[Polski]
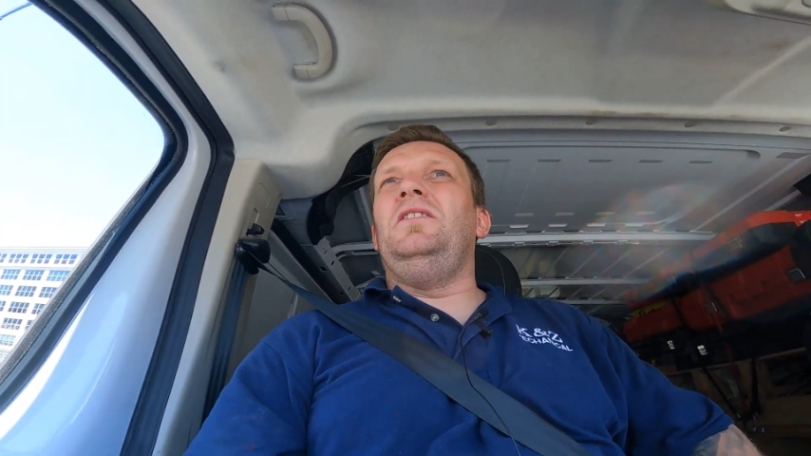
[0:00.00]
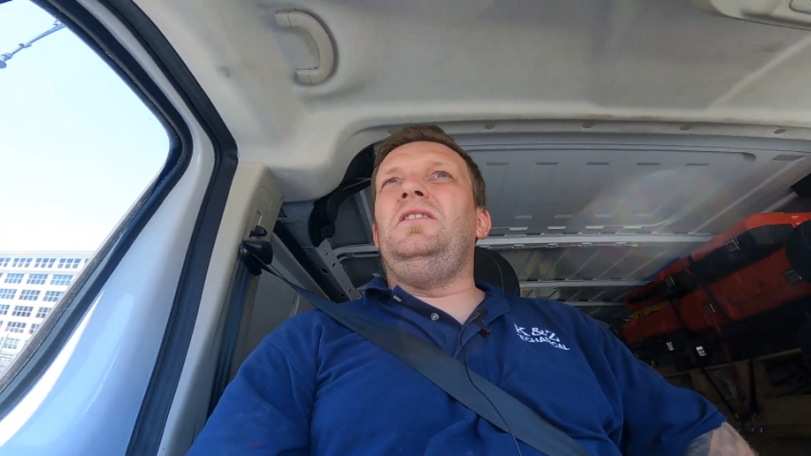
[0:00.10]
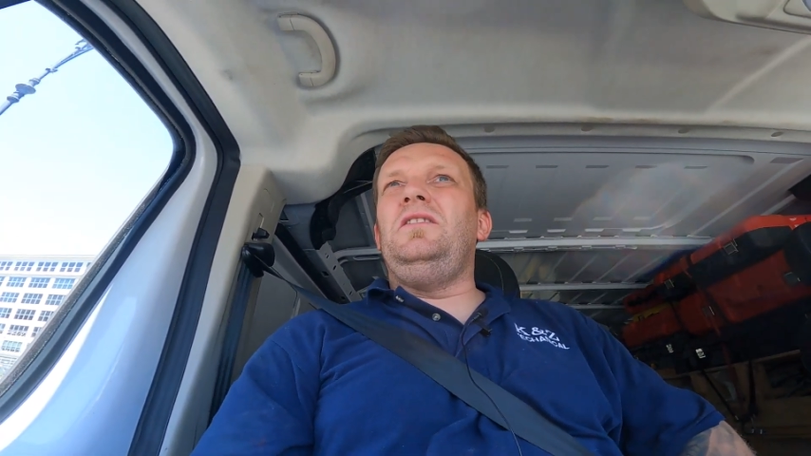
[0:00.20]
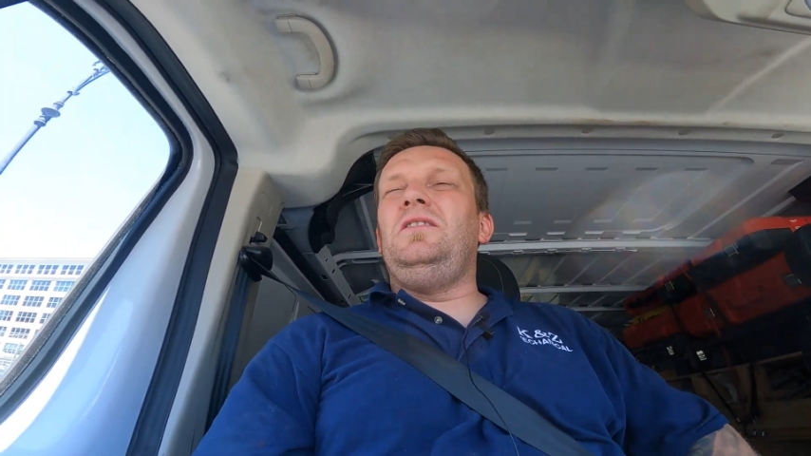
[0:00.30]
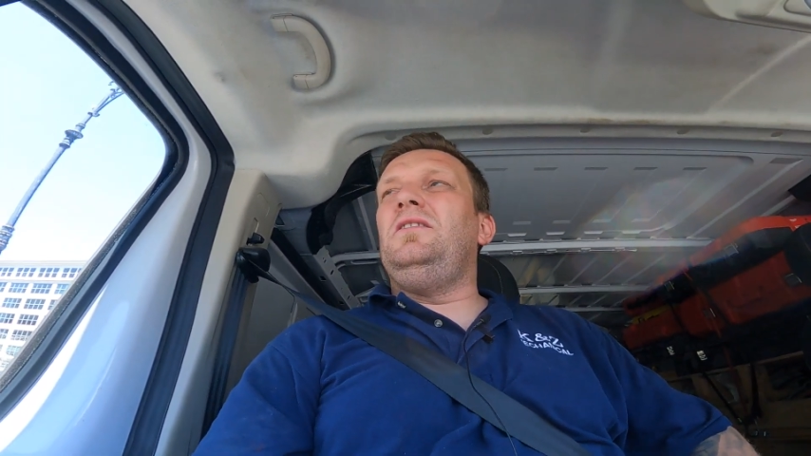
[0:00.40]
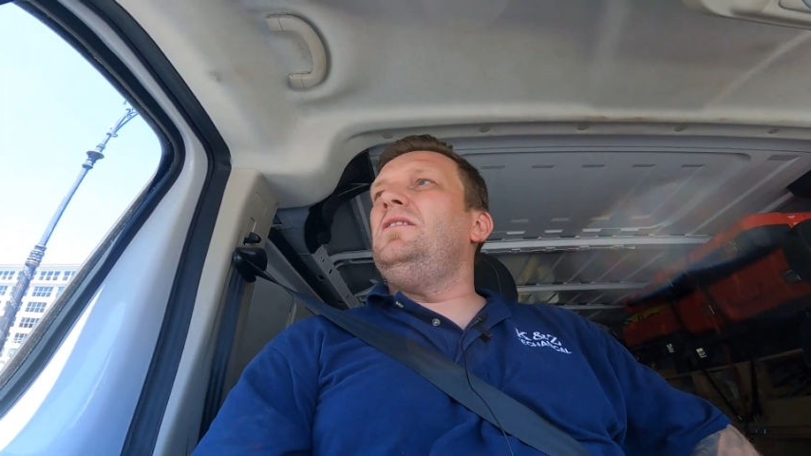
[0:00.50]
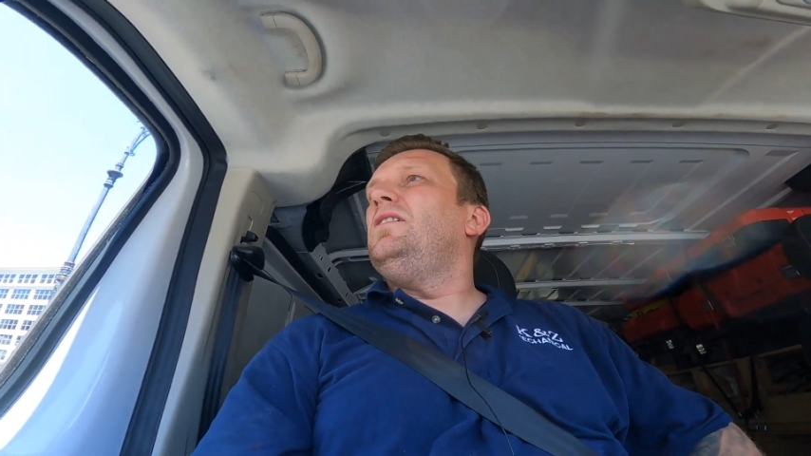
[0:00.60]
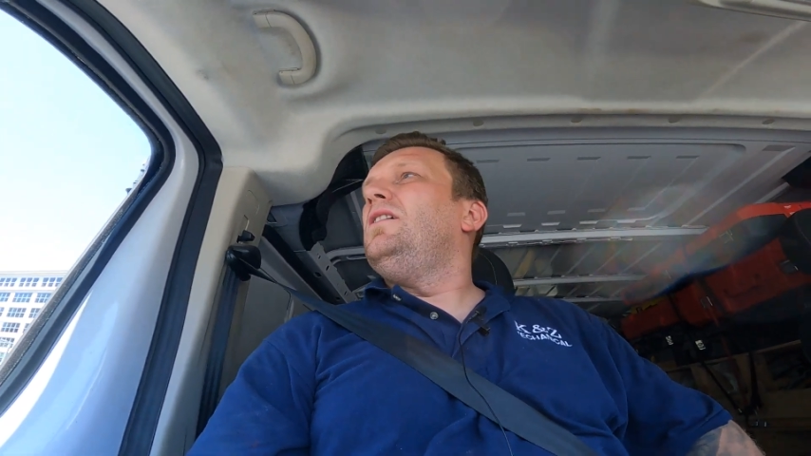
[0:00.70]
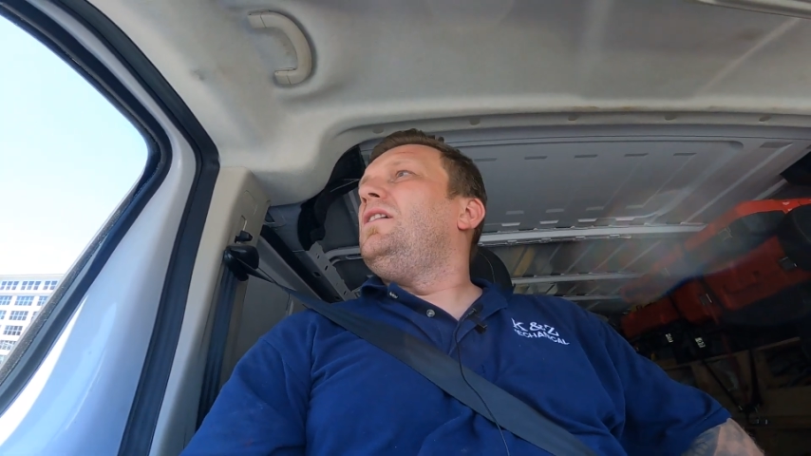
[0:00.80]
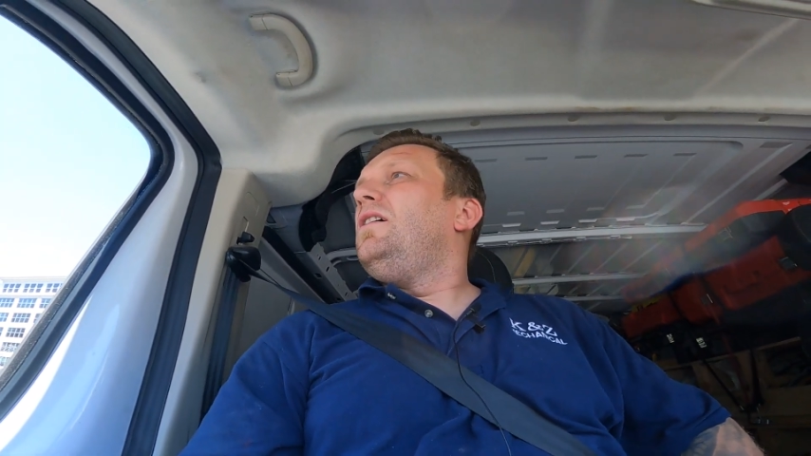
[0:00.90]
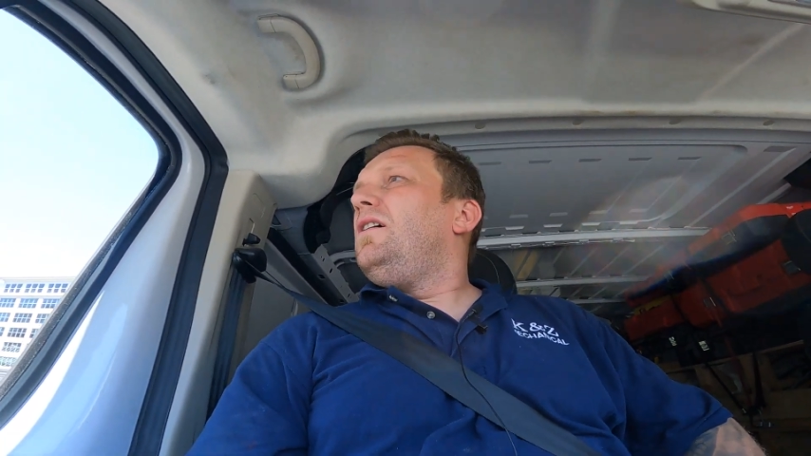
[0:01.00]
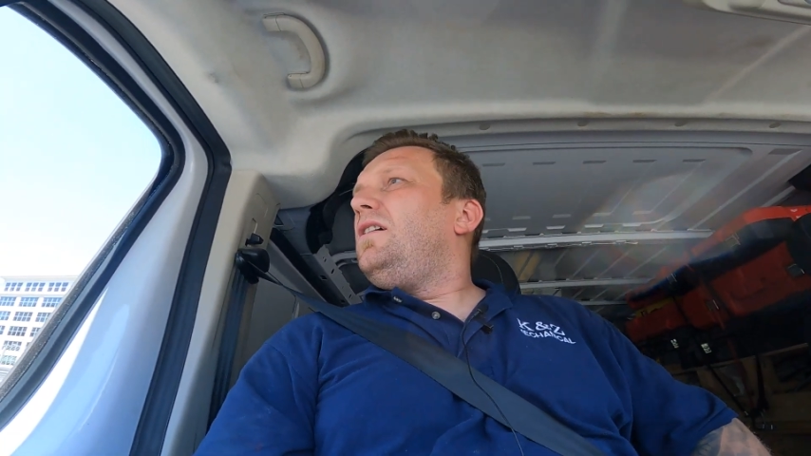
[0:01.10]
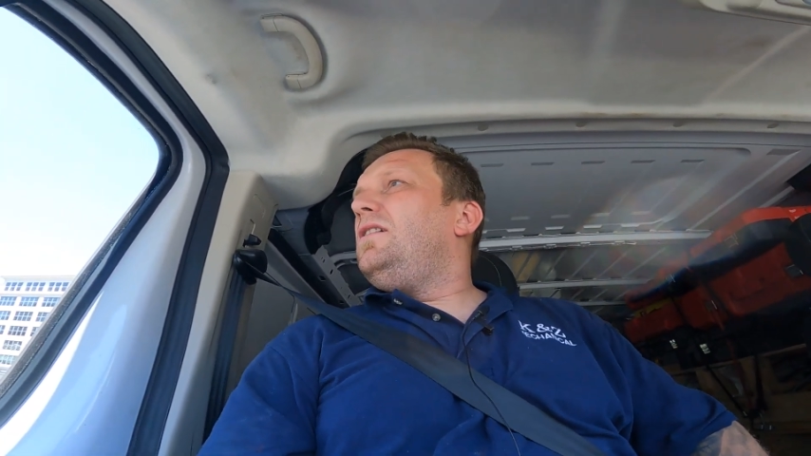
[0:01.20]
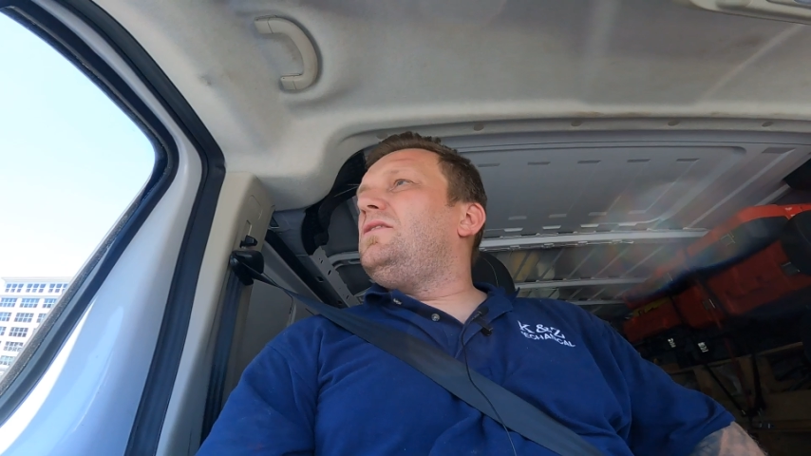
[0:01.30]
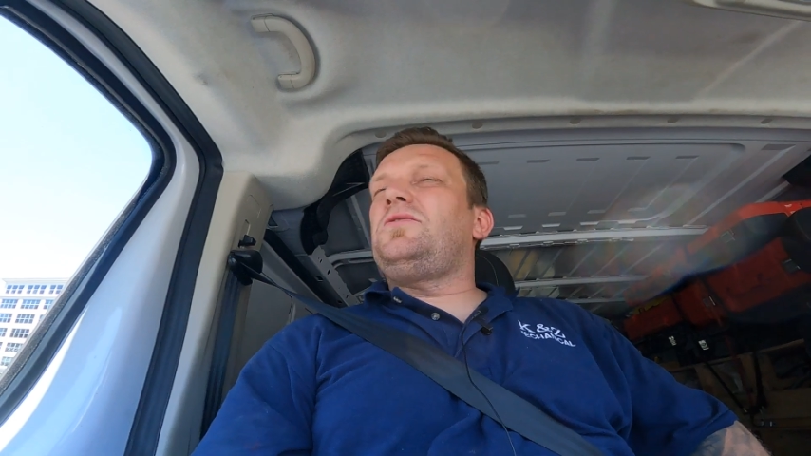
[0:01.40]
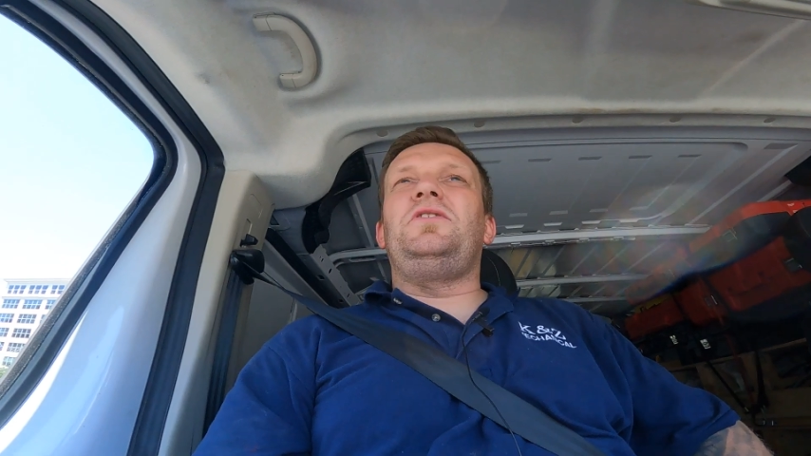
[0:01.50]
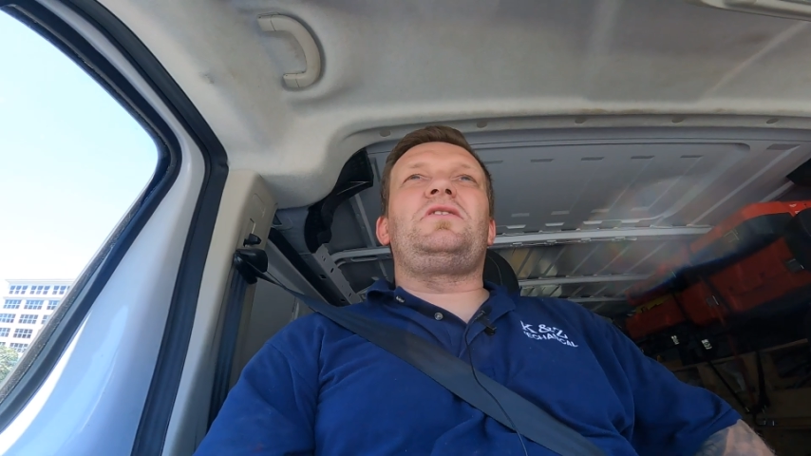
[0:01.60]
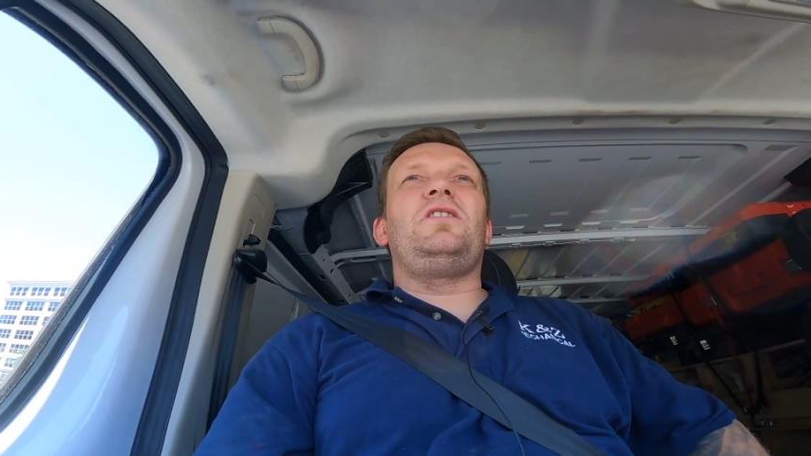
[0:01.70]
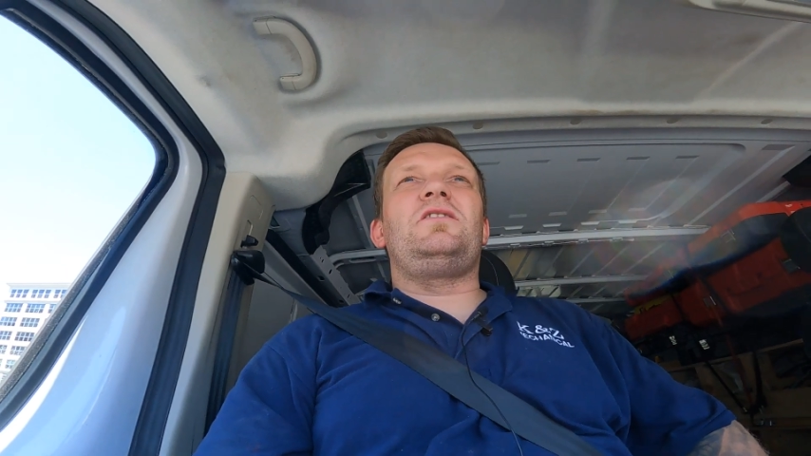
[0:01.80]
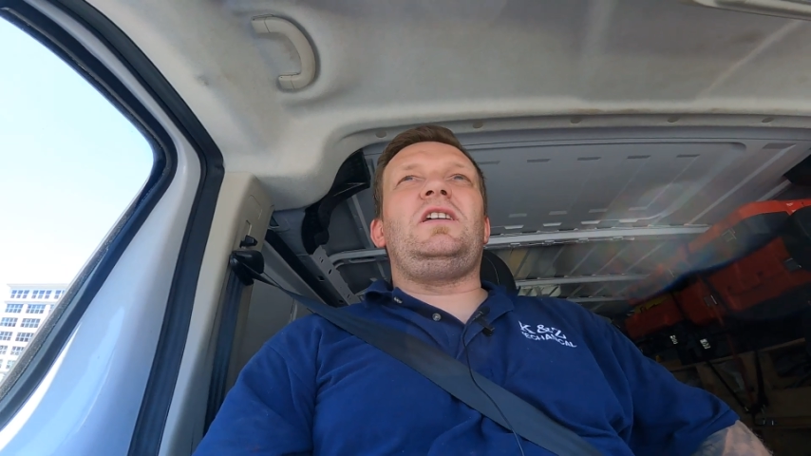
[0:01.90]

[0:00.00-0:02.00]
i, i, troszeczkę,